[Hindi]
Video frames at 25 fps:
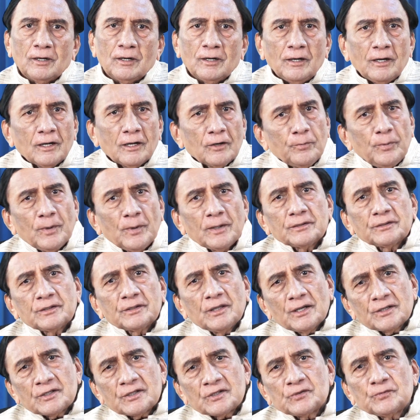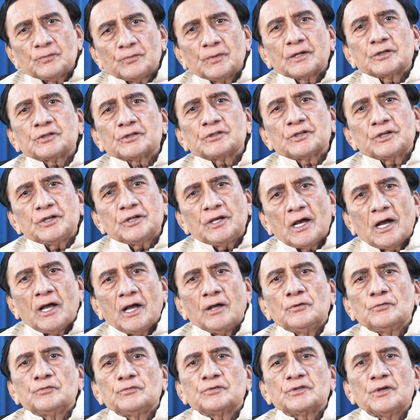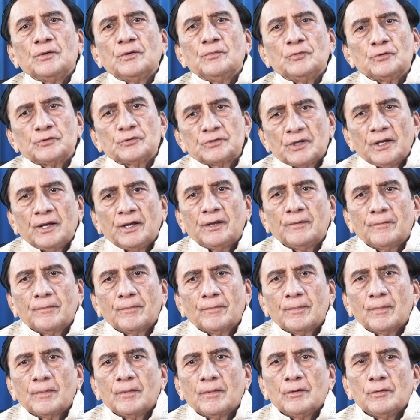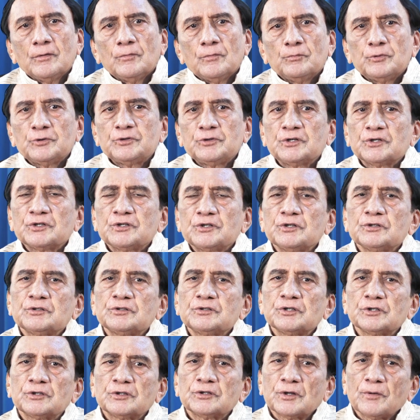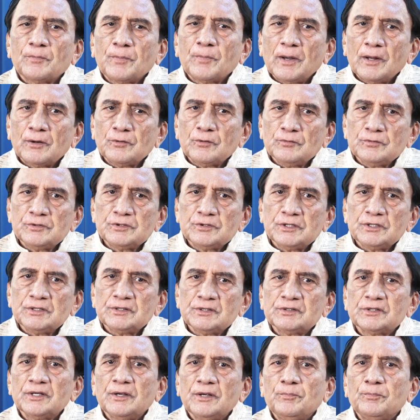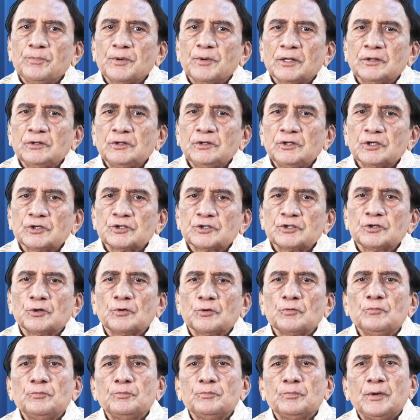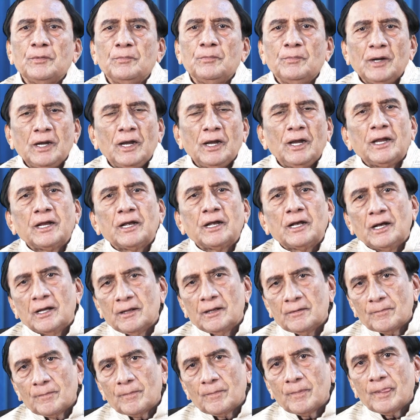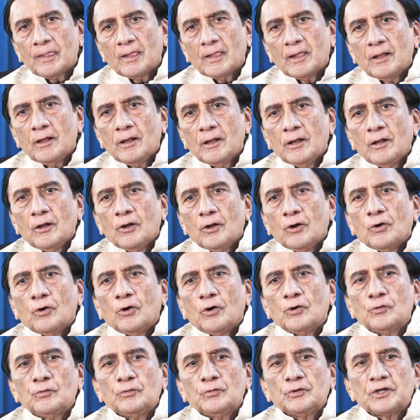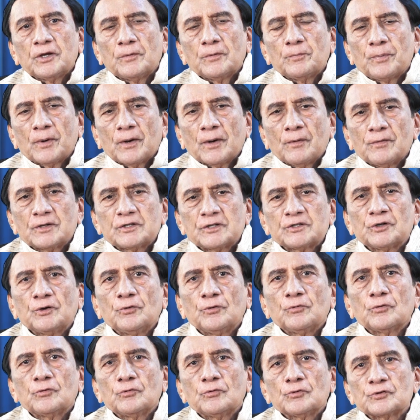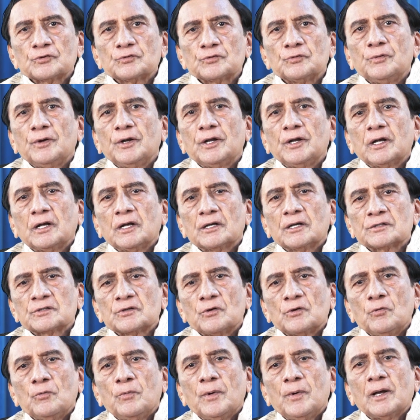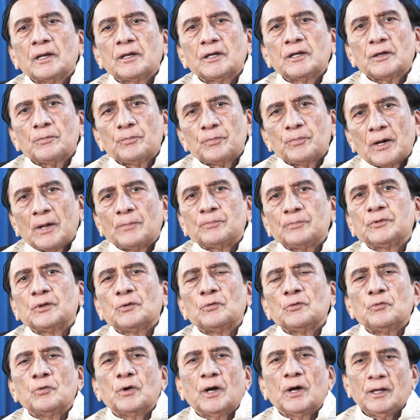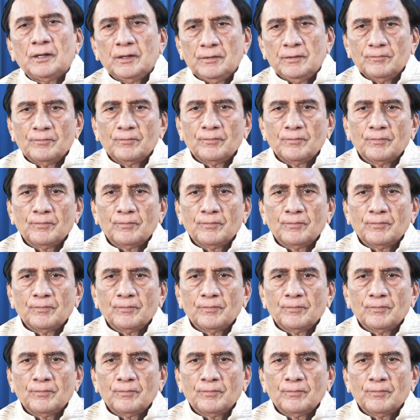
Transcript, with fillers: लगभग दस वर्ष की आयु से मुझे पूज्य श्री चित्र भानु जी से प्रत्यक्ष रूप में मिलने का और उनके प्रवचनों को सुनने का सौभाग्य प्राप्त हुआ है